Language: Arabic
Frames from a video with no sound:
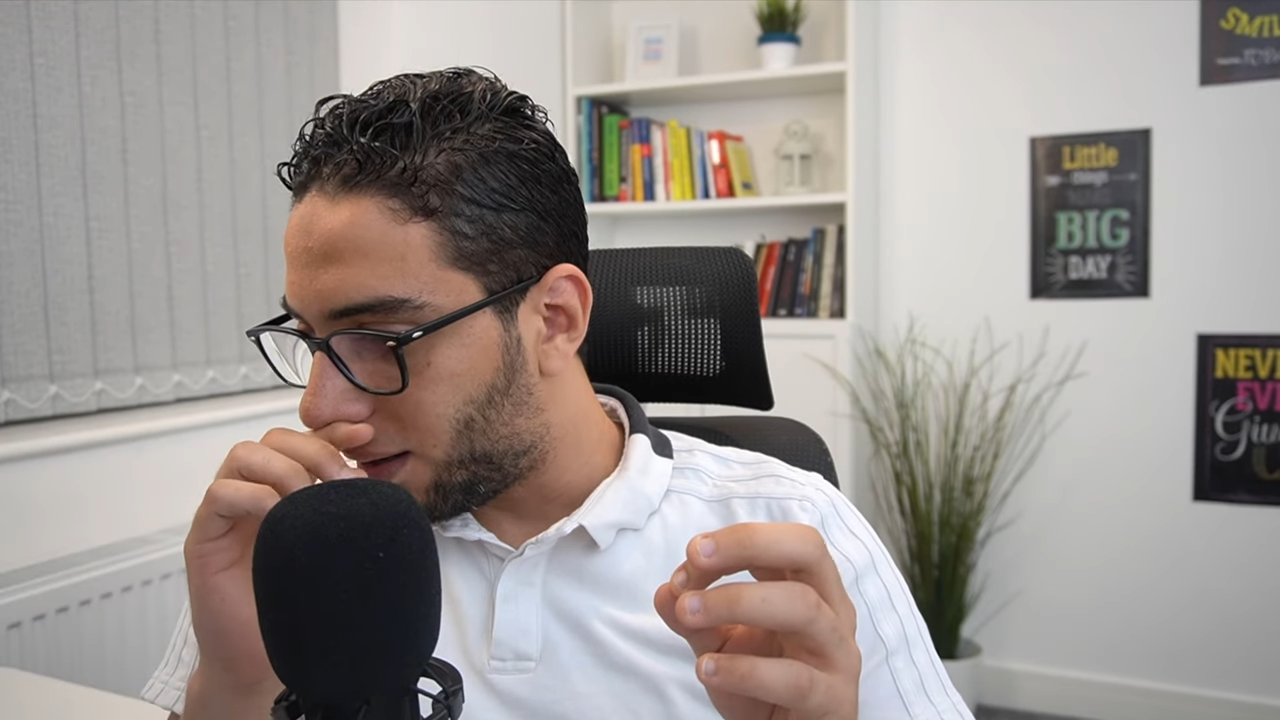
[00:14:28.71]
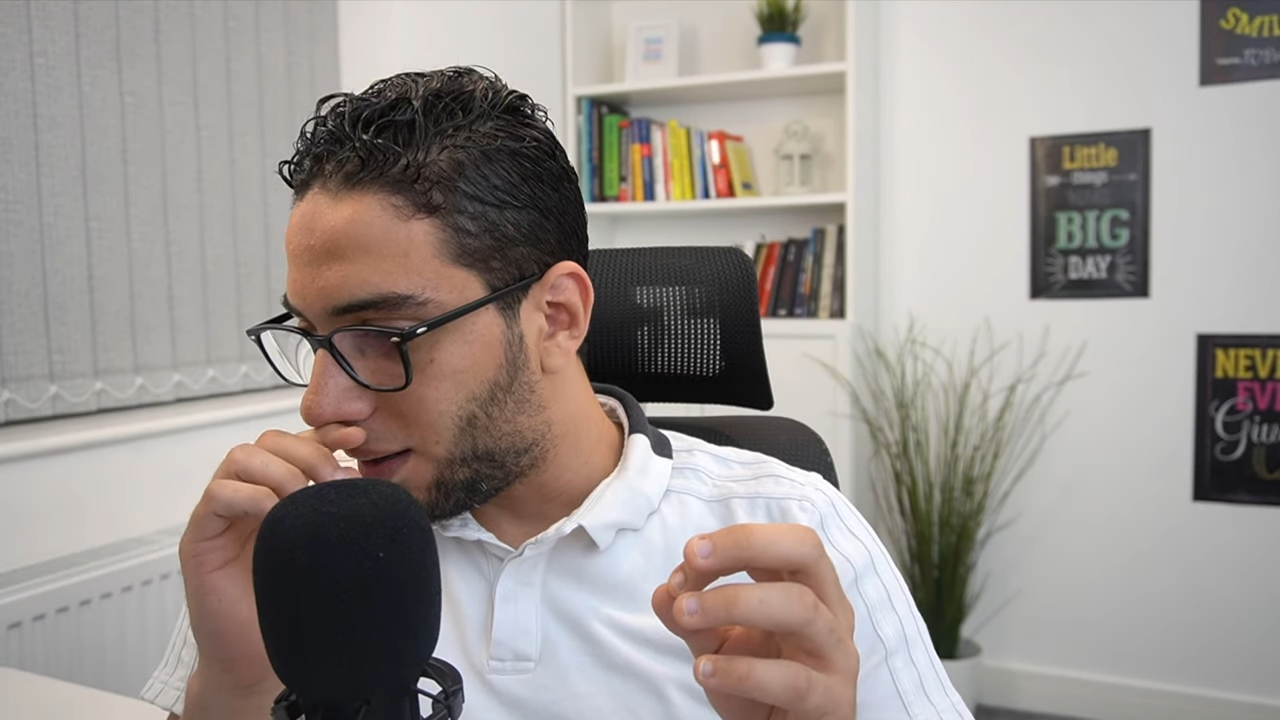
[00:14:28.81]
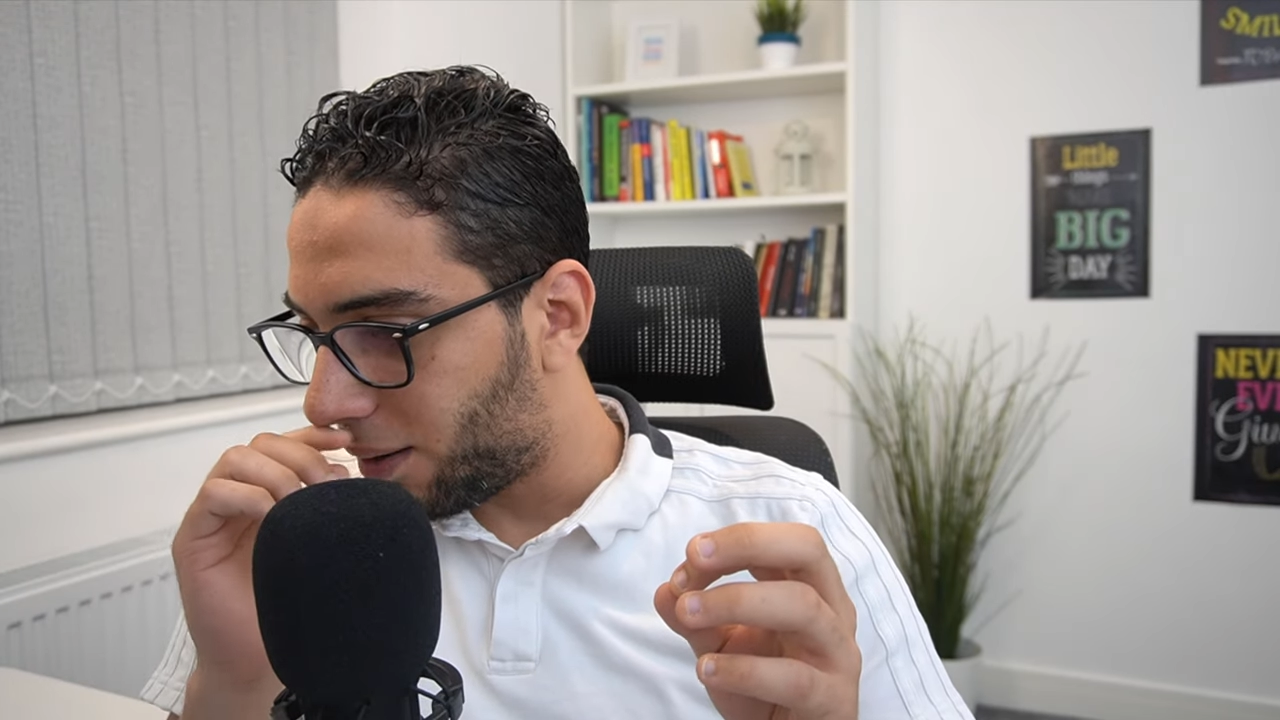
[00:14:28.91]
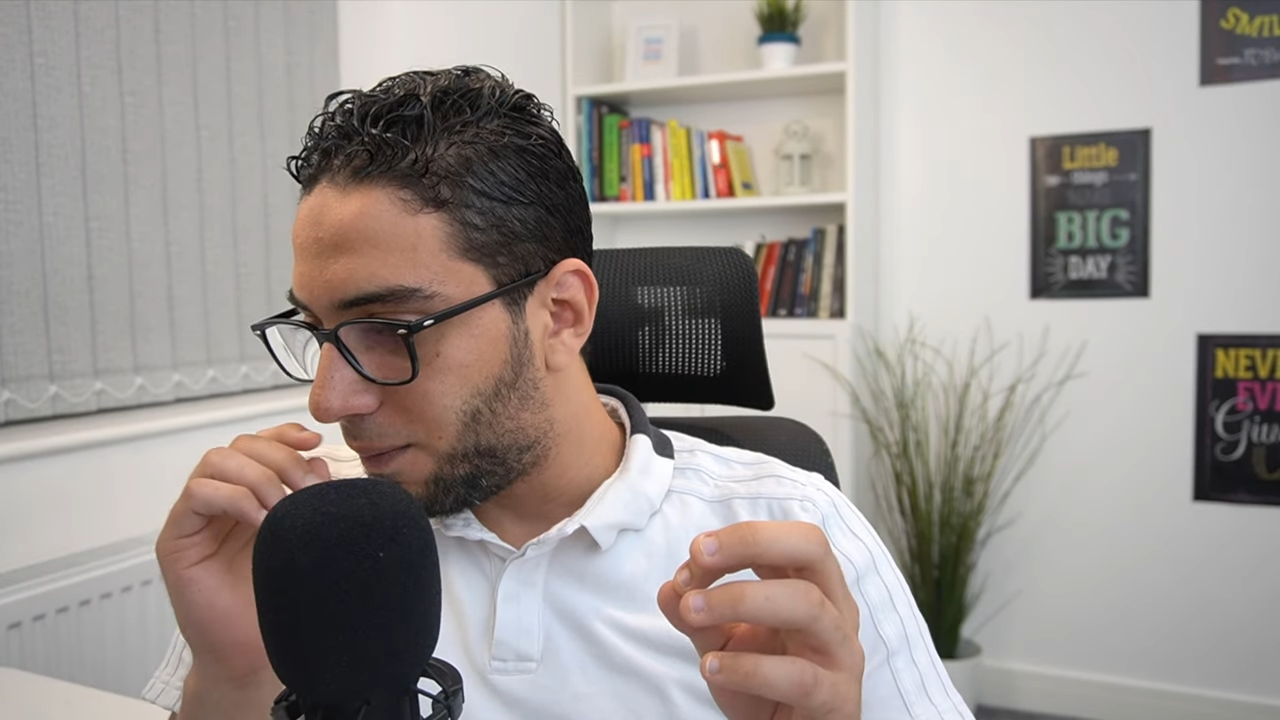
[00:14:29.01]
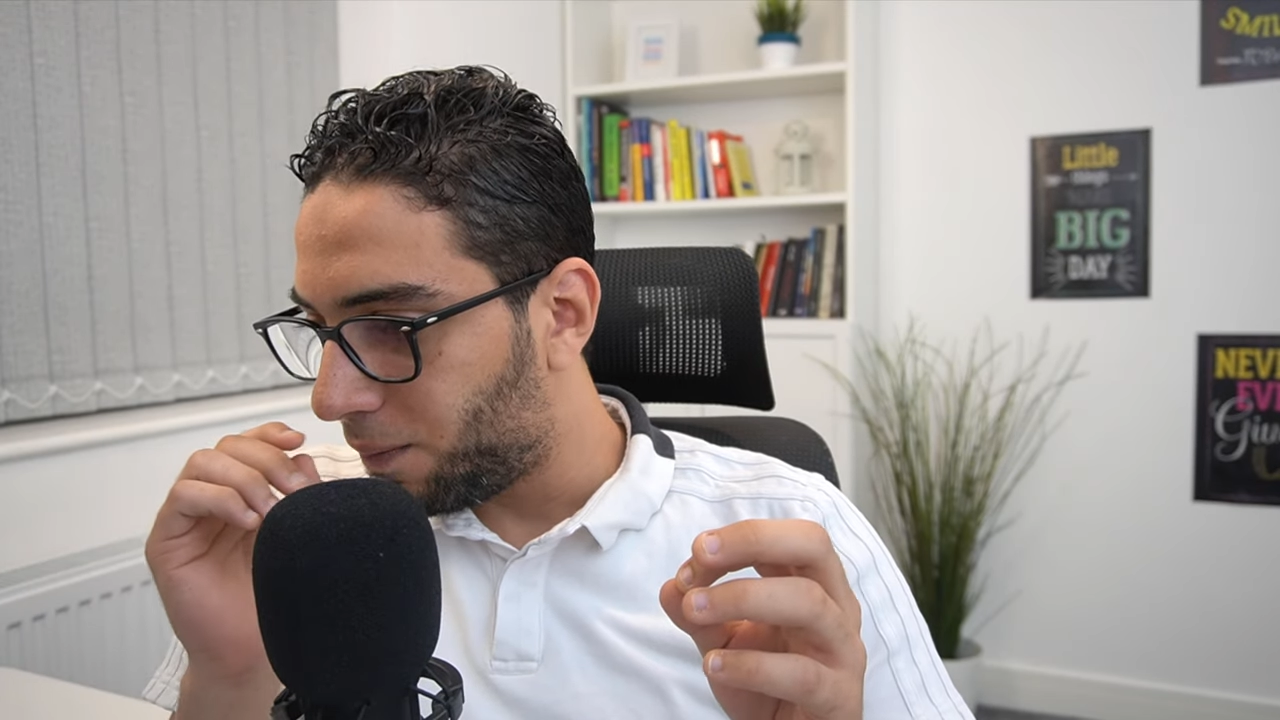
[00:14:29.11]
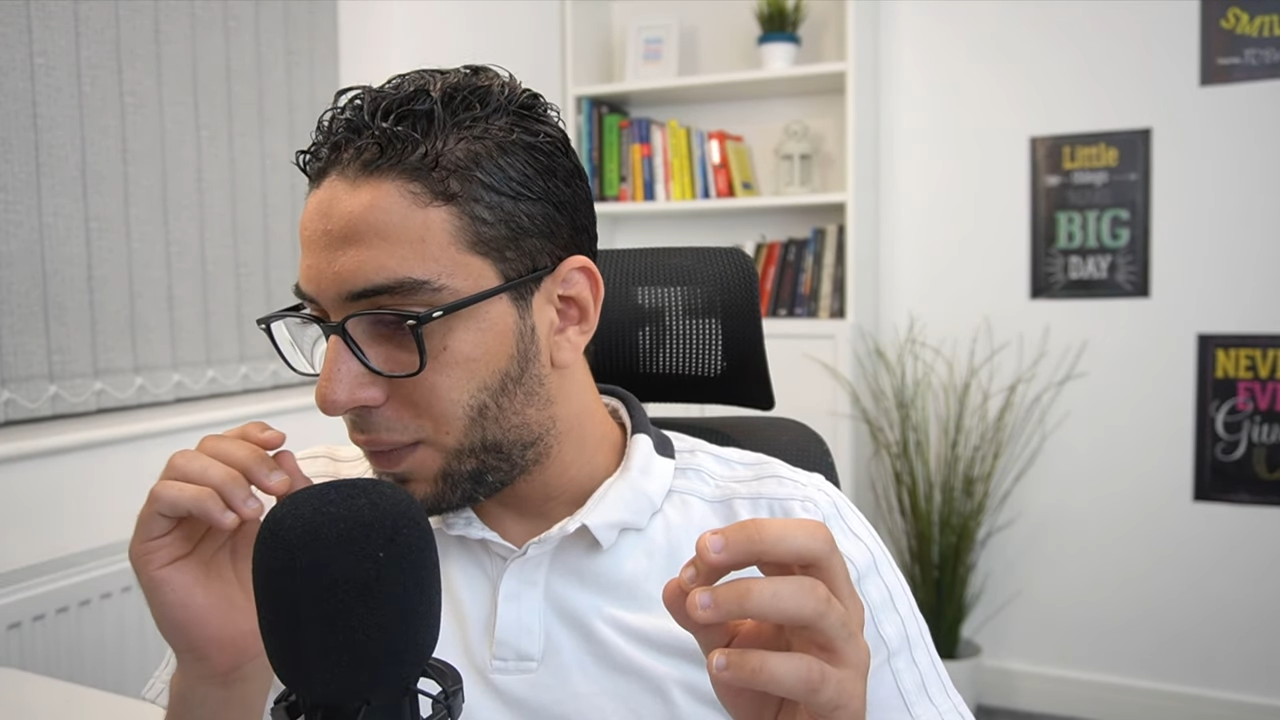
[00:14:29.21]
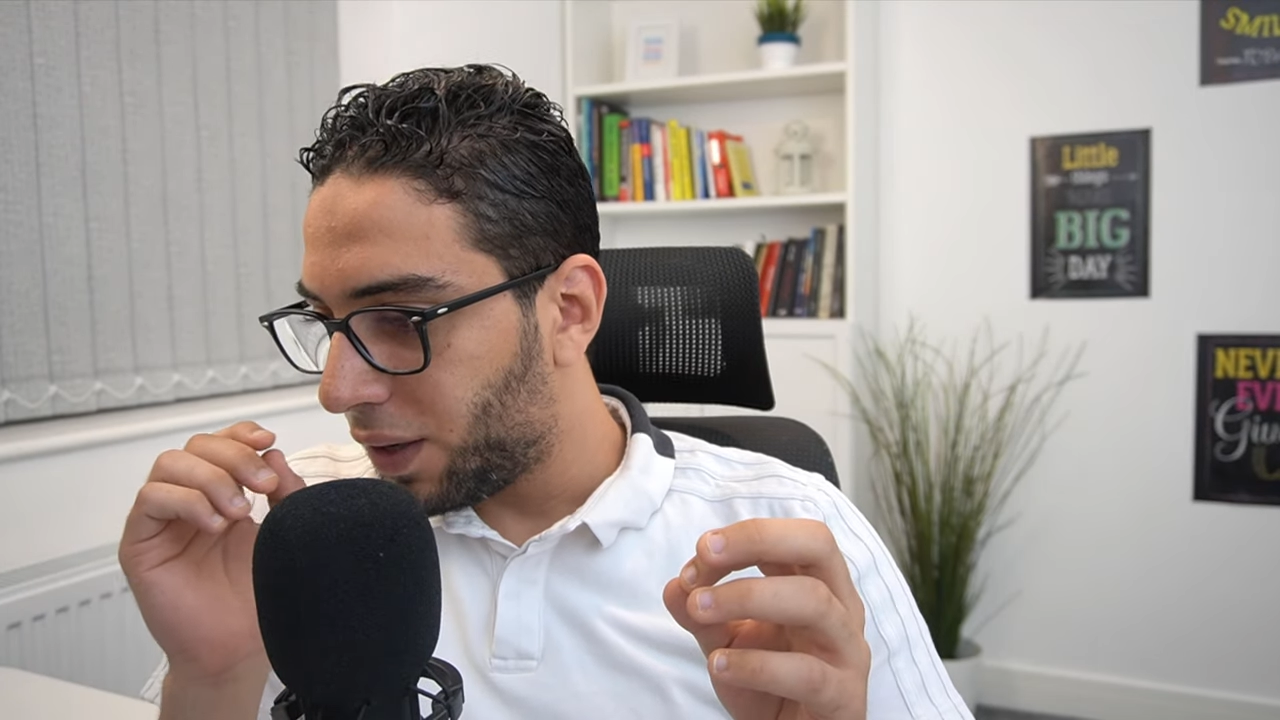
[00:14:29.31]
آه،